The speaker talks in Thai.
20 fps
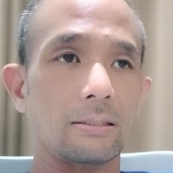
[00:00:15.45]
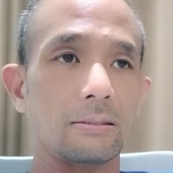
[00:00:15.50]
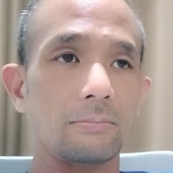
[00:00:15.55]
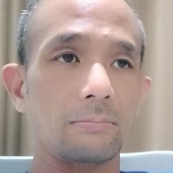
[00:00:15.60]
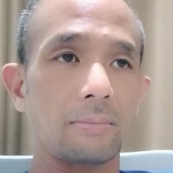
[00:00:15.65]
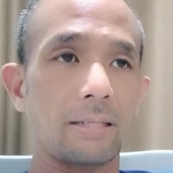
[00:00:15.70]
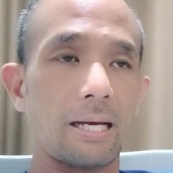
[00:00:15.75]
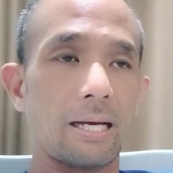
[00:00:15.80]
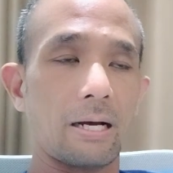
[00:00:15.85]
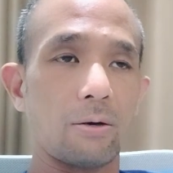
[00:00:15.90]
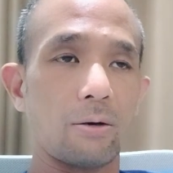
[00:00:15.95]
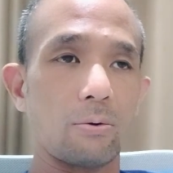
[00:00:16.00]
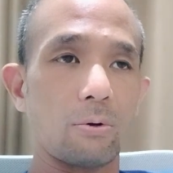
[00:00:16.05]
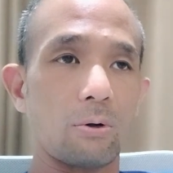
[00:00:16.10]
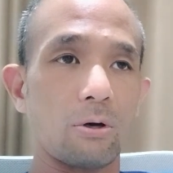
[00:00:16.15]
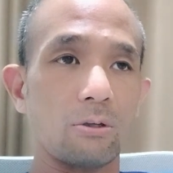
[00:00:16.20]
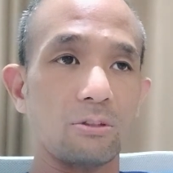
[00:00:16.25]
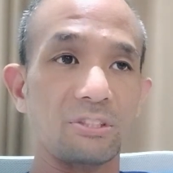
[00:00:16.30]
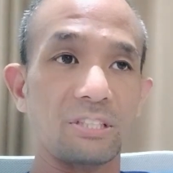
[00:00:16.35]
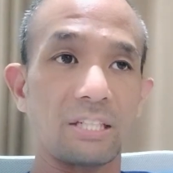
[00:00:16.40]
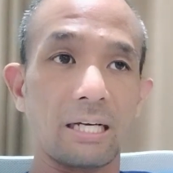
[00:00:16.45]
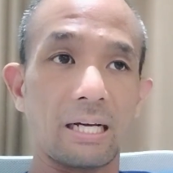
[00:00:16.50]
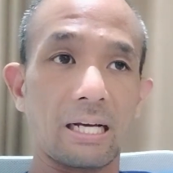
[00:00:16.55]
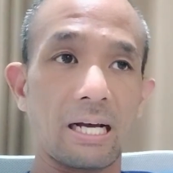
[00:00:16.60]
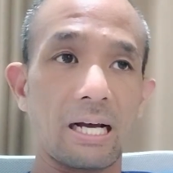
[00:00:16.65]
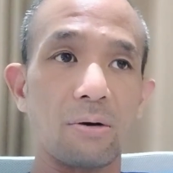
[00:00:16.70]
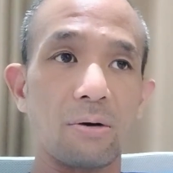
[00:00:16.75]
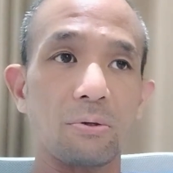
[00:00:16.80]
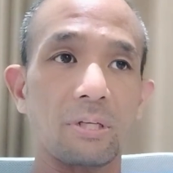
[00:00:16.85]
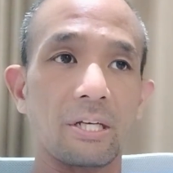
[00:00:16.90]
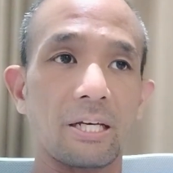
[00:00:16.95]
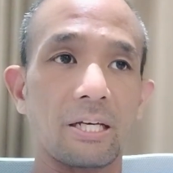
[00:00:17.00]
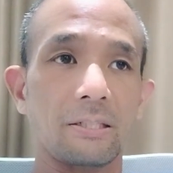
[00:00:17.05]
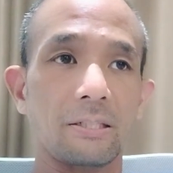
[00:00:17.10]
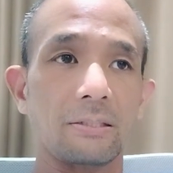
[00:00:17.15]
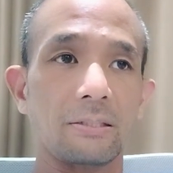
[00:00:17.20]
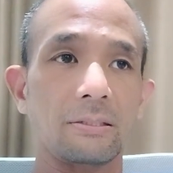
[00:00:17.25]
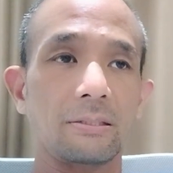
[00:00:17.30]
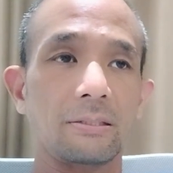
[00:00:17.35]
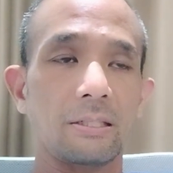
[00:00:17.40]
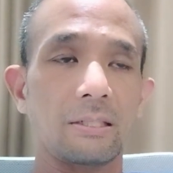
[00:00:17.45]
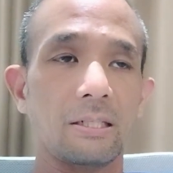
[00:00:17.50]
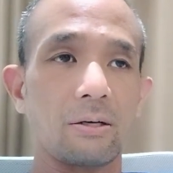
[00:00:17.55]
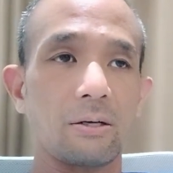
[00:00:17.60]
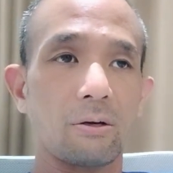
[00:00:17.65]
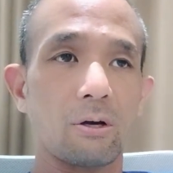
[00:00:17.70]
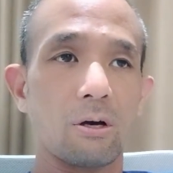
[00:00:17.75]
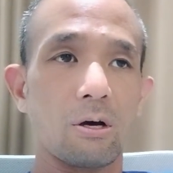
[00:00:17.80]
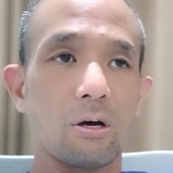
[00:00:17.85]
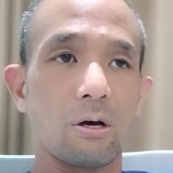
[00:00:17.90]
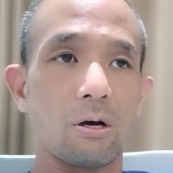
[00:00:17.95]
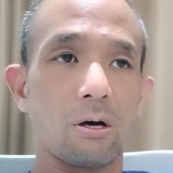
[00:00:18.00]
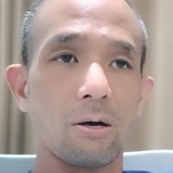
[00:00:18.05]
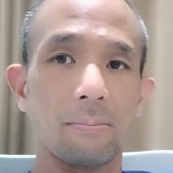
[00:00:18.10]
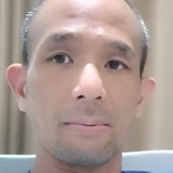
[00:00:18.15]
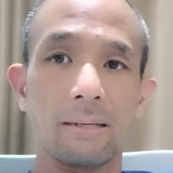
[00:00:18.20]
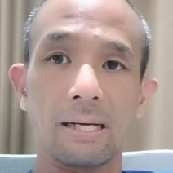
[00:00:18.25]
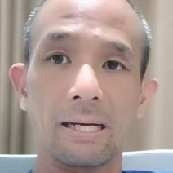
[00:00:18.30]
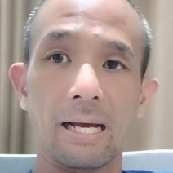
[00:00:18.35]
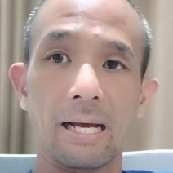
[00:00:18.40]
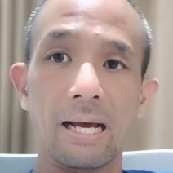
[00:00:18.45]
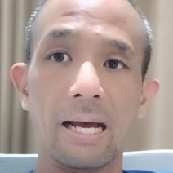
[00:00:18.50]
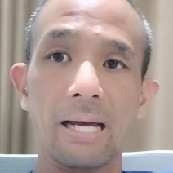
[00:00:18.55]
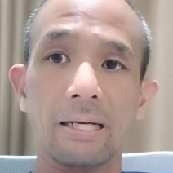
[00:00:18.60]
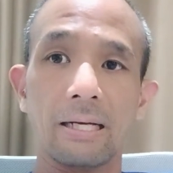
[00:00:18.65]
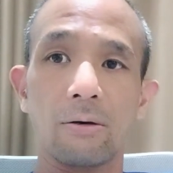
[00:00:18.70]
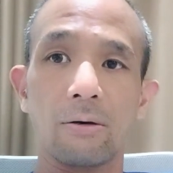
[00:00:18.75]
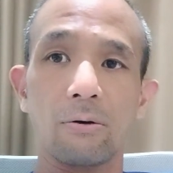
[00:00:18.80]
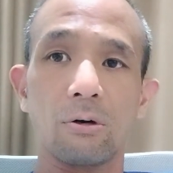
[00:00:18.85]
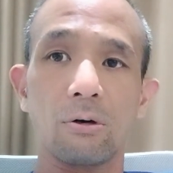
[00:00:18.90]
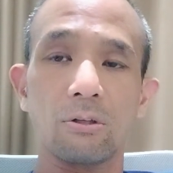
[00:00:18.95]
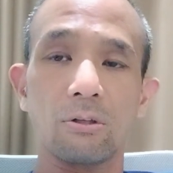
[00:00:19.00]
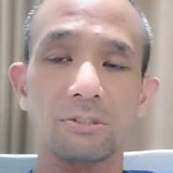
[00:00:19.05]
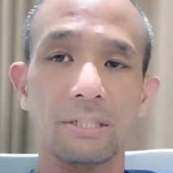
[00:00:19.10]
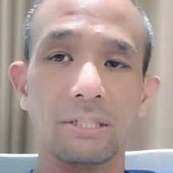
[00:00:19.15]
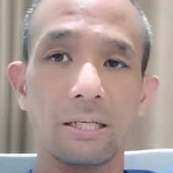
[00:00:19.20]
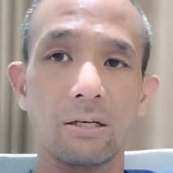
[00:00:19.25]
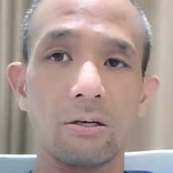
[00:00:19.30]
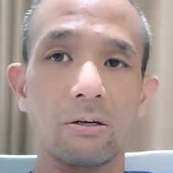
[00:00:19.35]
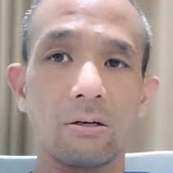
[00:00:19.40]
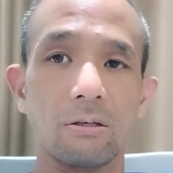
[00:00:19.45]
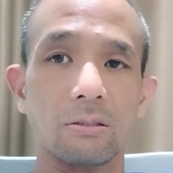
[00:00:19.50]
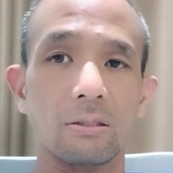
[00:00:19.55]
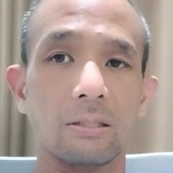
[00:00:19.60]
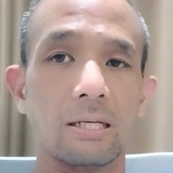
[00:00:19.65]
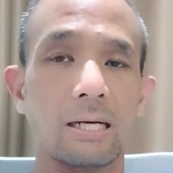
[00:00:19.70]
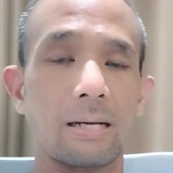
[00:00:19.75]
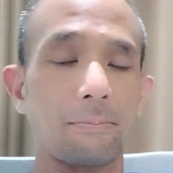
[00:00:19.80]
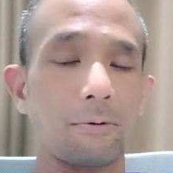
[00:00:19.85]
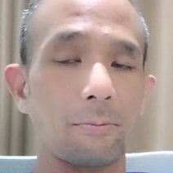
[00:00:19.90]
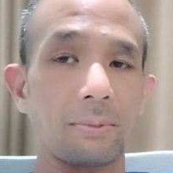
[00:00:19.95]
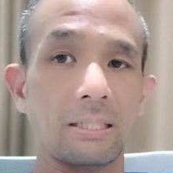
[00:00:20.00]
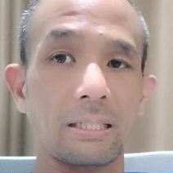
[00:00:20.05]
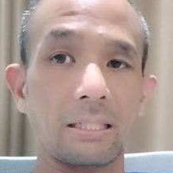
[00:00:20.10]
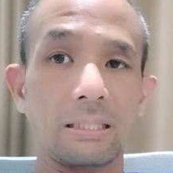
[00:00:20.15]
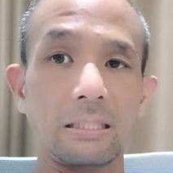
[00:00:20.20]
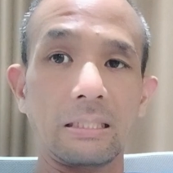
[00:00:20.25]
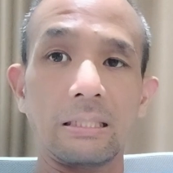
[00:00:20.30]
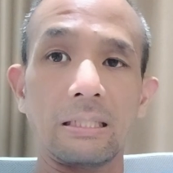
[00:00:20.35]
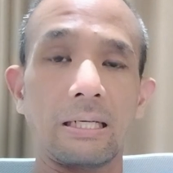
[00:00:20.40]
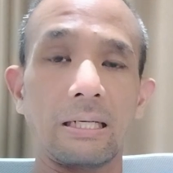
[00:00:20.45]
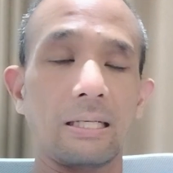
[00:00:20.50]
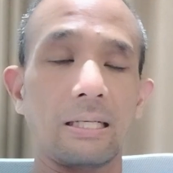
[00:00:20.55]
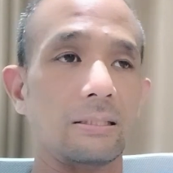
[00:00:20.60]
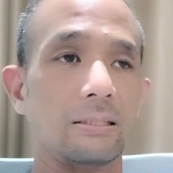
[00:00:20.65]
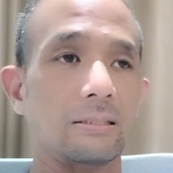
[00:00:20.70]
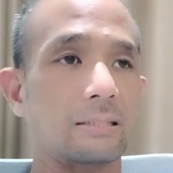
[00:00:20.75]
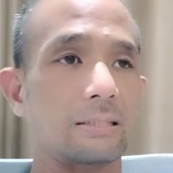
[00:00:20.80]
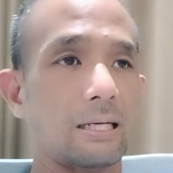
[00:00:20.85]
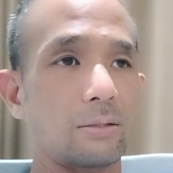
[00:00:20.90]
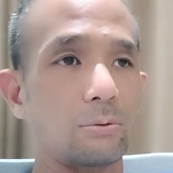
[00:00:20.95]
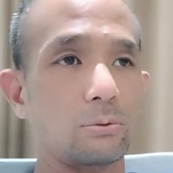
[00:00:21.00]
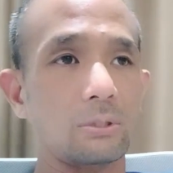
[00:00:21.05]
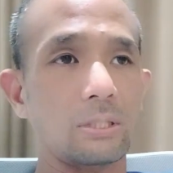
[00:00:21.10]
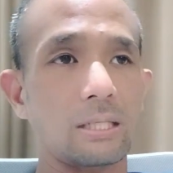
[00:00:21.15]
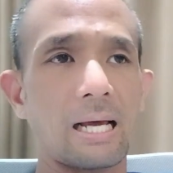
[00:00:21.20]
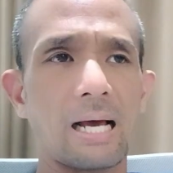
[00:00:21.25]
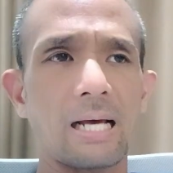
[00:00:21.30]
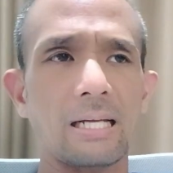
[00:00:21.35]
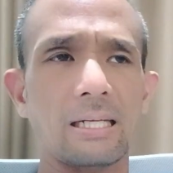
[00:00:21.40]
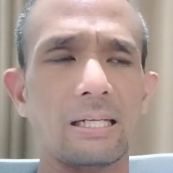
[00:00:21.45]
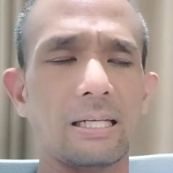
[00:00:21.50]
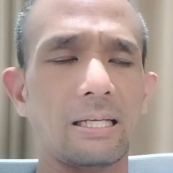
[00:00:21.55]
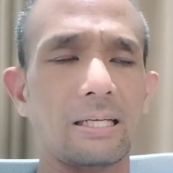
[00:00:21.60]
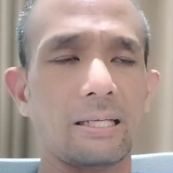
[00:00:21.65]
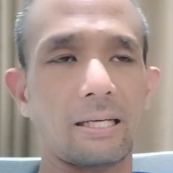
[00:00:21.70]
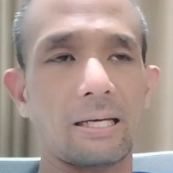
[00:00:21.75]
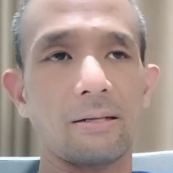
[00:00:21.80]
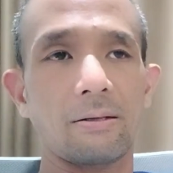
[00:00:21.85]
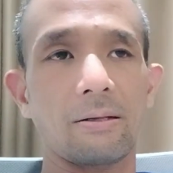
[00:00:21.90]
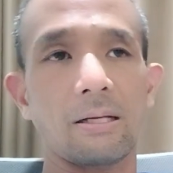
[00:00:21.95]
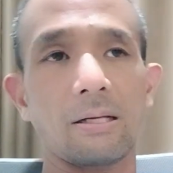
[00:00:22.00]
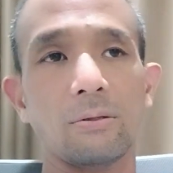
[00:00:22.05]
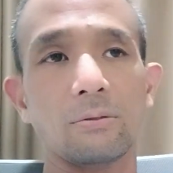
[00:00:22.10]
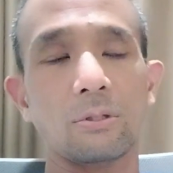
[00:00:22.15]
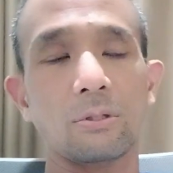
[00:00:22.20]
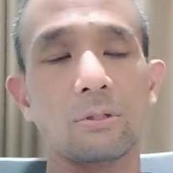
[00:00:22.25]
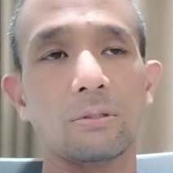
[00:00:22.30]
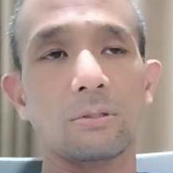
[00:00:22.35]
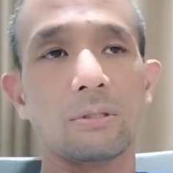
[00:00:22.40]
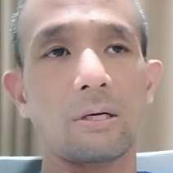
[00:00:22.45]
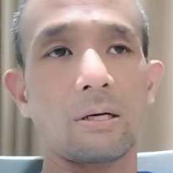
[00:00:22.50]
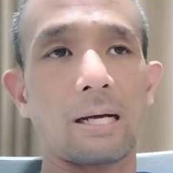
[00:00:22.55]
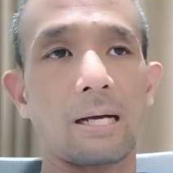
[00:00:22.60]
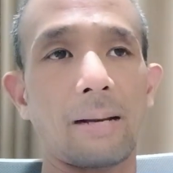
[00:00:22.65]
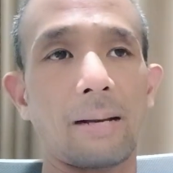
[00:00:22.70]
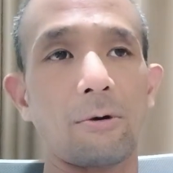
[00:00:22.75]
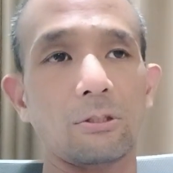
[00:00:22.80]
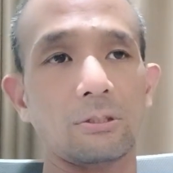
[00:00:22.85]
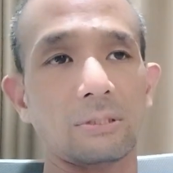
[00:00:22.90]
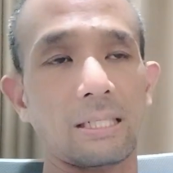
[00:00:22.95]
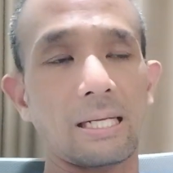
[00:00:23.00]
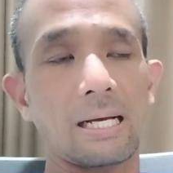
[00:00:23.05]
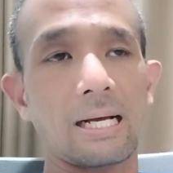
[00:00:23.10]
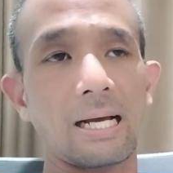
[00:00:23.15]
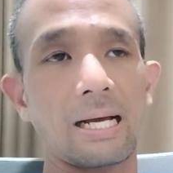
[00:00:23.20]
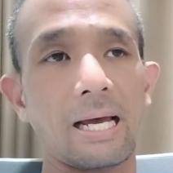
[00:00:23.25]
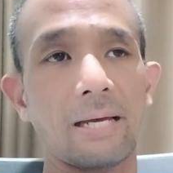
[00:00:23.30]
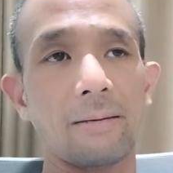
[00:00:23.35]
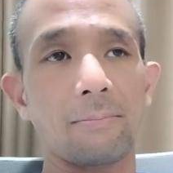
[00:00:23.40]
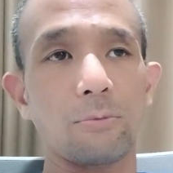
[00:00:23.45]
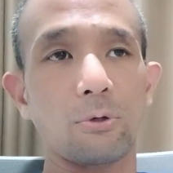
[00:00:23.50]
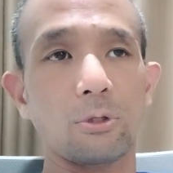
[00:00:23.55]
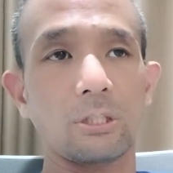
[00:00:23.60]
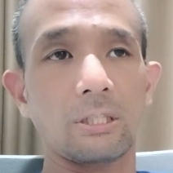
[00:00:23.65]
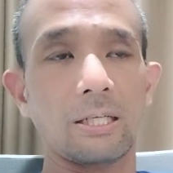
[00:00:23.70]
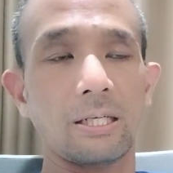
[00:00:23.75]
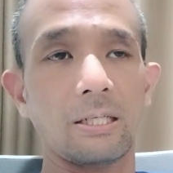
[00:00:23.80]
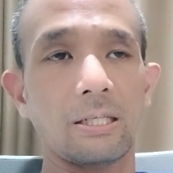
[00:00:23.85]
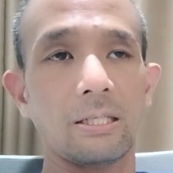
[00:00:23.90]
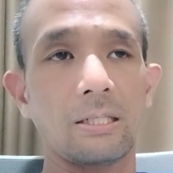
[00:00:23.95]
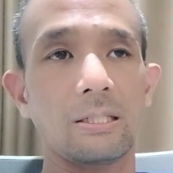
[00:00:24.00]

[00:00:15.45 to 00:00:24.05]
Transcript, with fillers: ไม่เอาของเสียเข้านะฮะ แล้วก็ออกกำลังกายก็เอาของเสีย ออก ขับออกไปทางเหงื่อ ทางอุจจาระอะไรอย่างเงี้ย เราต้องขับออกจากร่างกายให้หมดนะฮะ